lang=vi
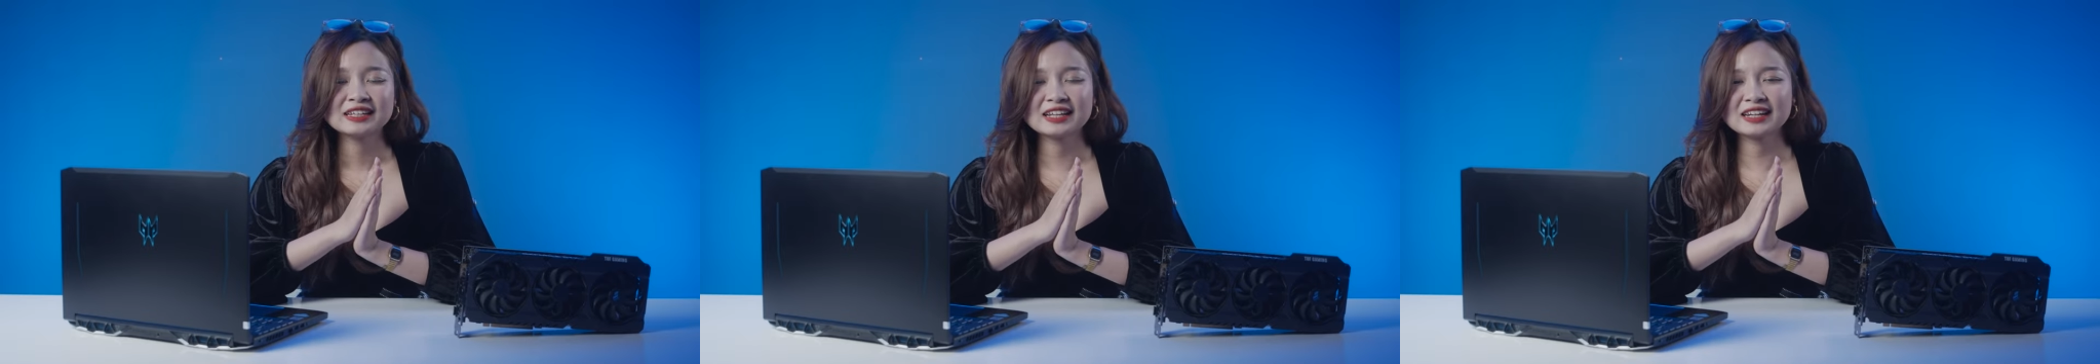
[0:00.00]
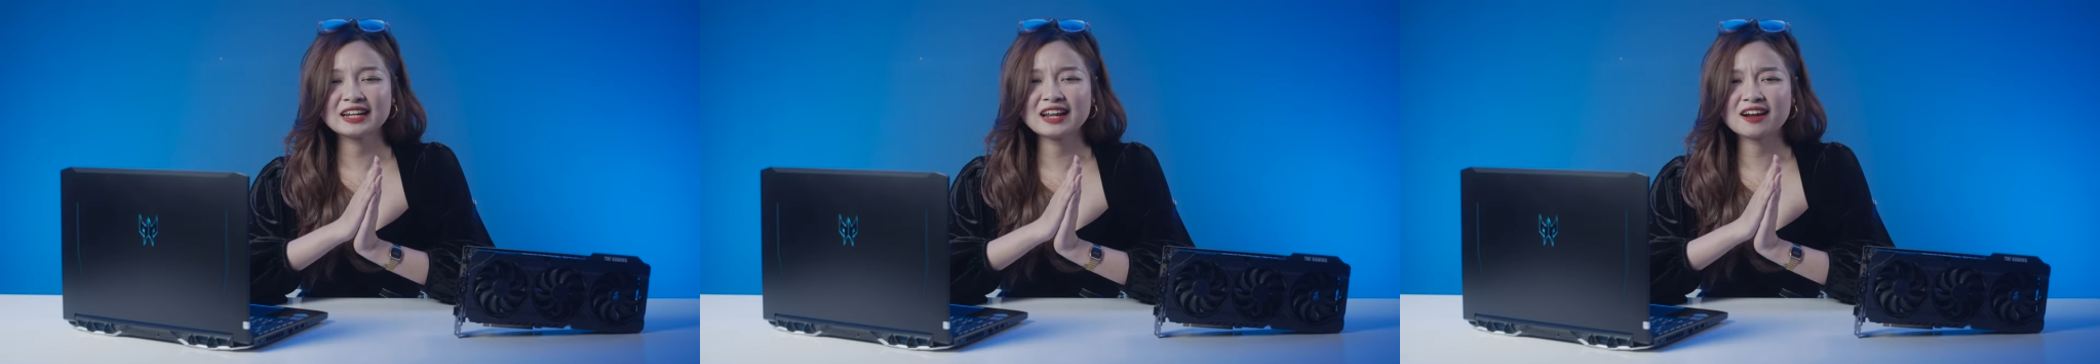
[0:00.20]

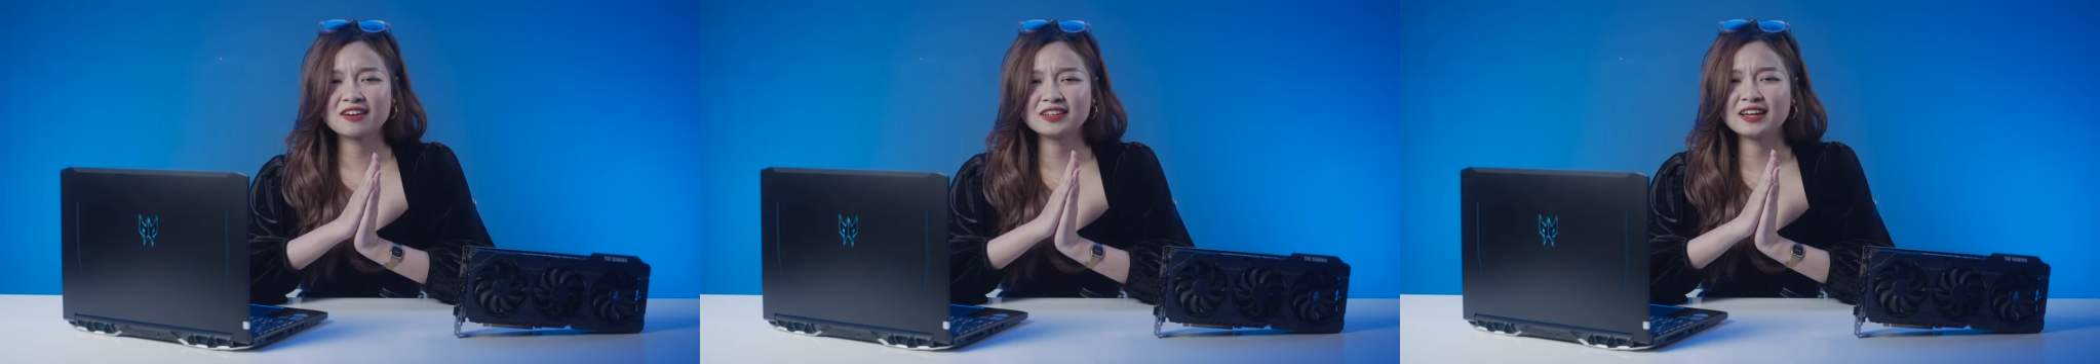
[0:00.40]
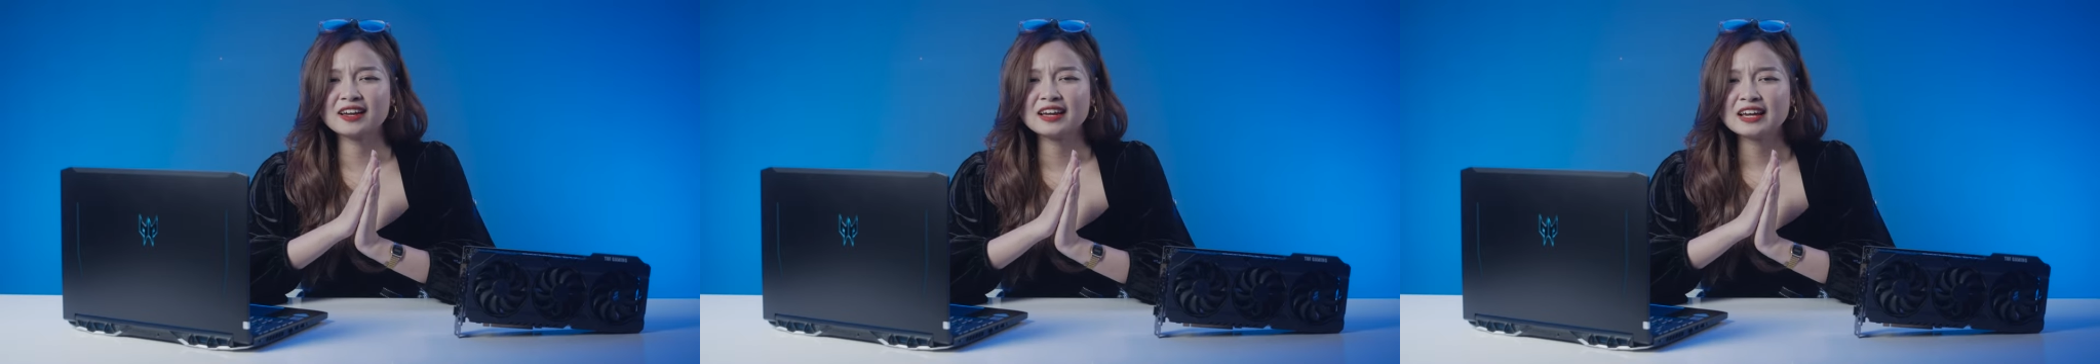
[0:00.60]
Thế nên là
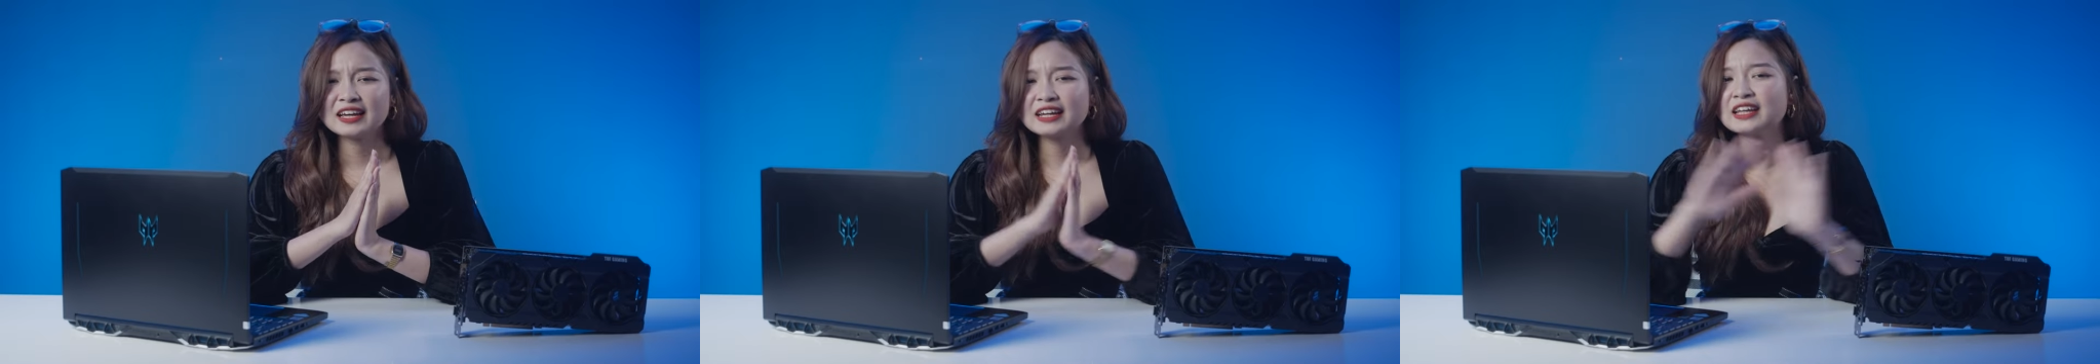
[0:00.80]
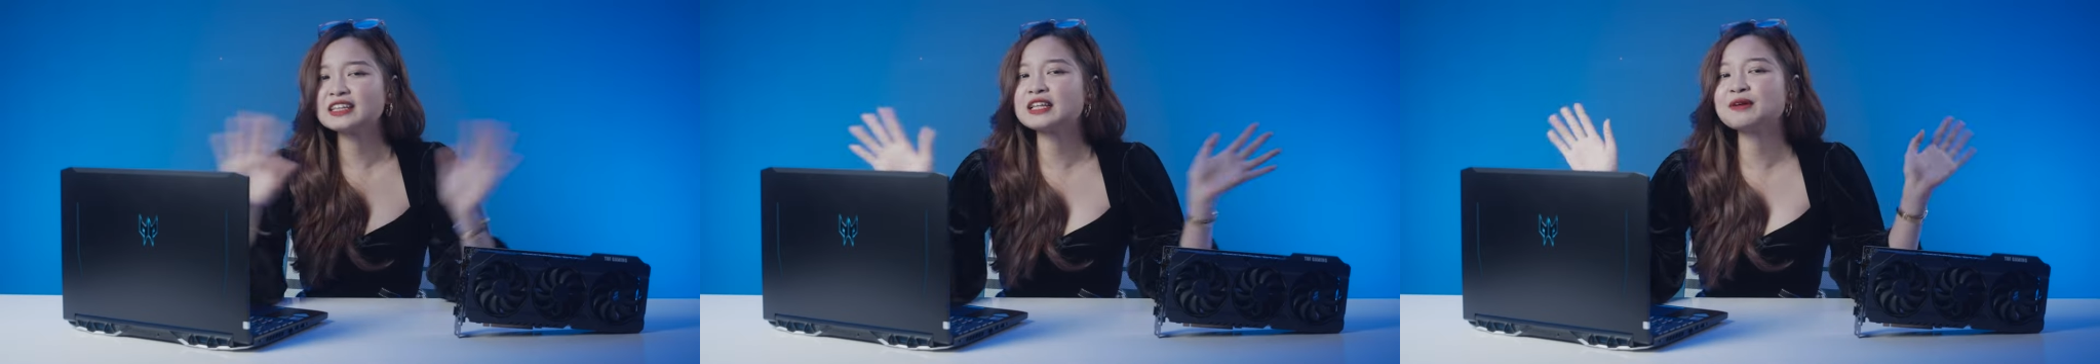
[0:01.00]
có thể
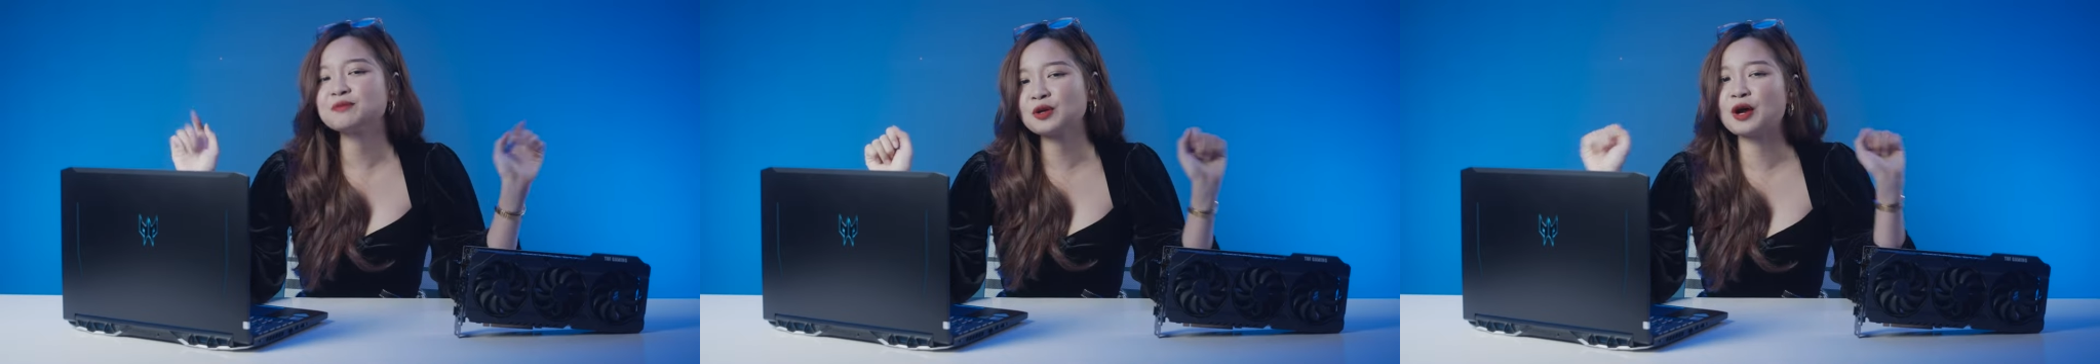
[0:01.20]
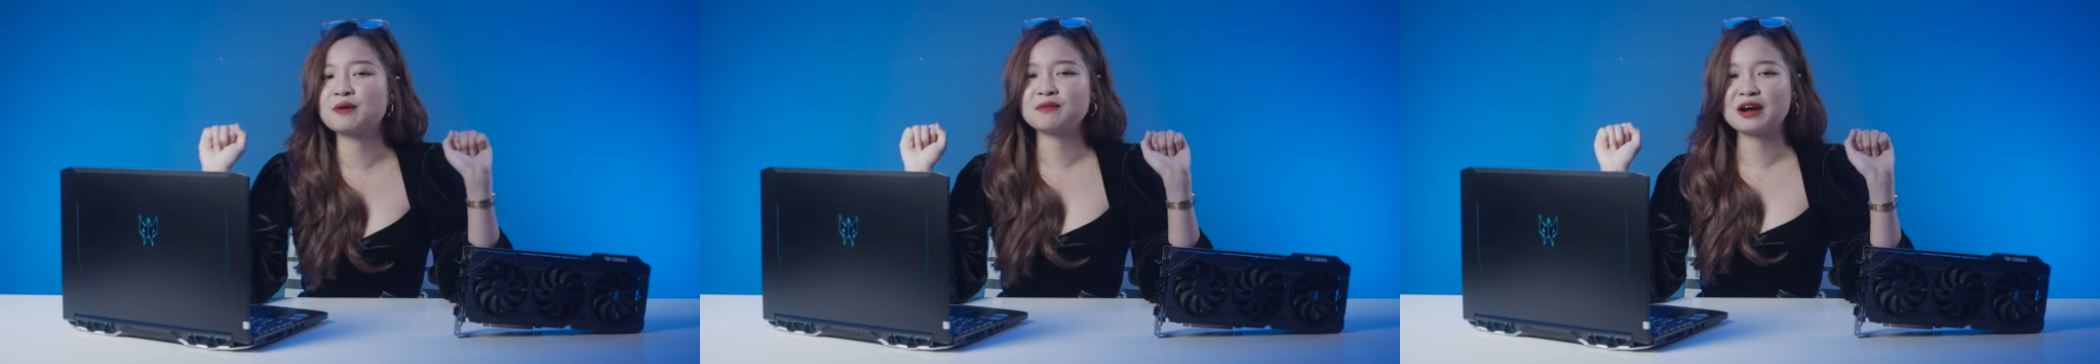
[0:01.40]
yên tâm
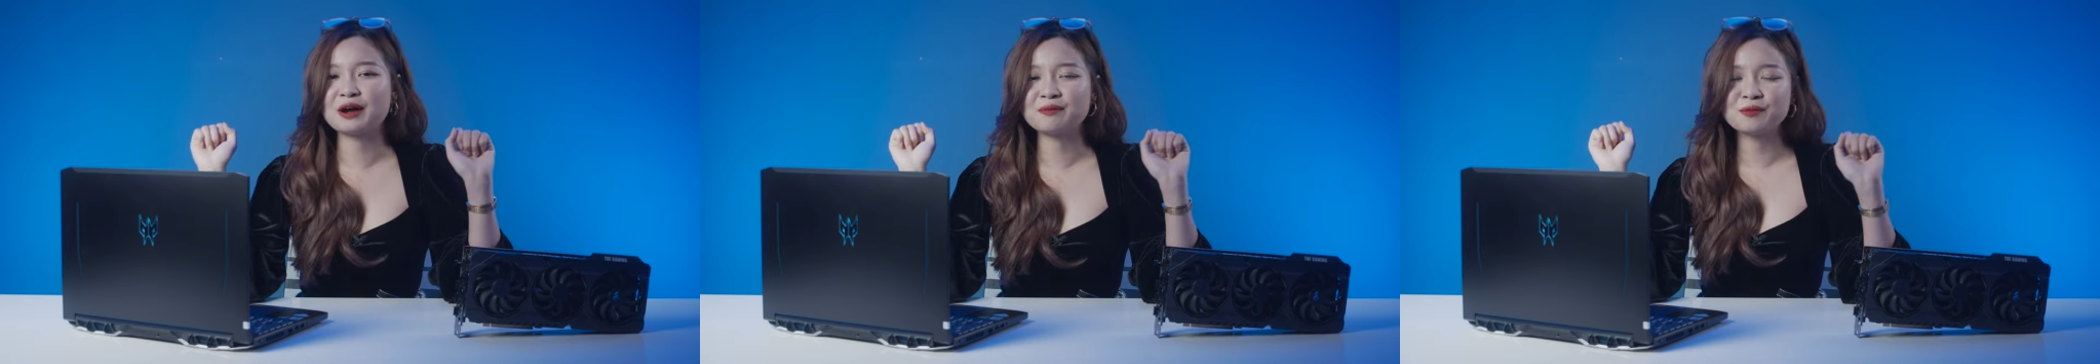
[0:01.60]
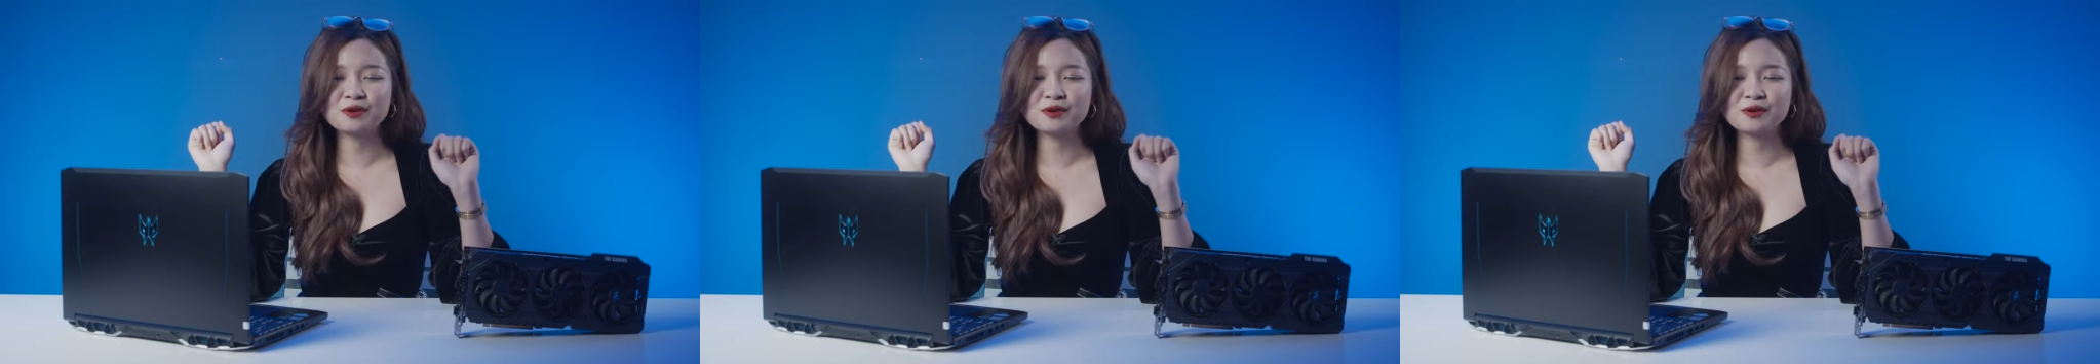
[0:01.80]
thoải mái